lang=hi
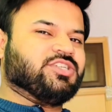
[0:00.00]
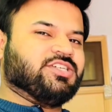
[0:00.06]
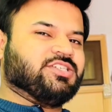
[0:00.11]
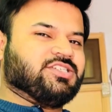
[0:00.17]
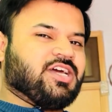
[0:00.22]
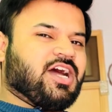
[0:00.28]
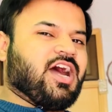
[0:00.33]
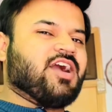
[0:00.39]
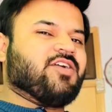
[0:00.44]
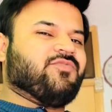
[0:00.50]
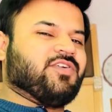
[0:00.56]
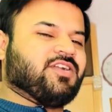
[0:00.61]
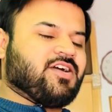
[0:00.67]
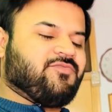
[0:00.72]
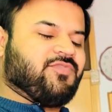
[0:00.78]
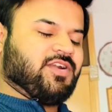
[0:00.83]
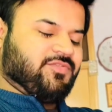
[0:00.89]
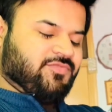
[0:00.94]
ठीक ठाक
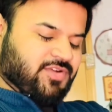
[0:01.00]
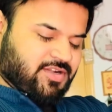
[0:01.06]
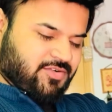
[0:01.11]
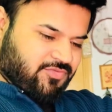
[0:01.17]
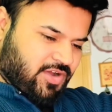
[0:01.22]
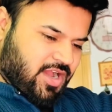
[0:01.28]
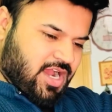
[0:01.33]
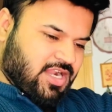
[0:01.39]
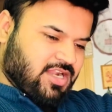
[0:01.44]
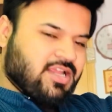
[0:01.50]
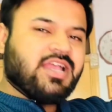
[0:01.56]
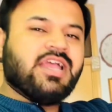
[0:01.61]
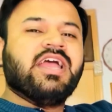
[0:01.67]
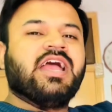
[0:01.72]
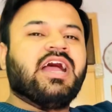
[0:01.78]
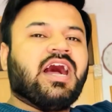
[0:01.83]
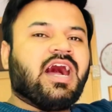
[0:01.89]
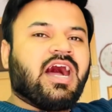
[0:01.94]
फटाफट फिटफाट
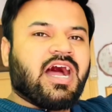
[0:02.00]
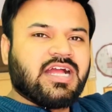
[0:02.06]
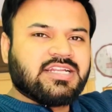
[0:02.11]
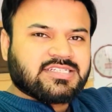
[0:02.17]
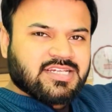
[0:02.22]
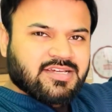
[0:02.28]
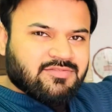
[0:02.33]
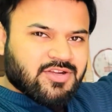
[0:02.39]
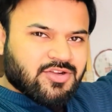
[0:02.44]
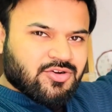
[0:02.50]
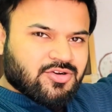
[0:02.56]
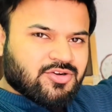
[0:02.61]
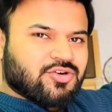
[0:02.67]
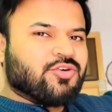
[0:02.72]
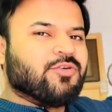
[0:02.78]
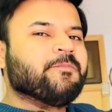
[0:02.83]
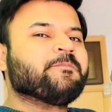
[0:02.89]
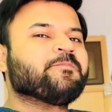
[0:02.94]
आज के व्लॉग
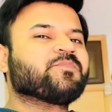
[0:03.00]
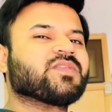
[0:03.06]
को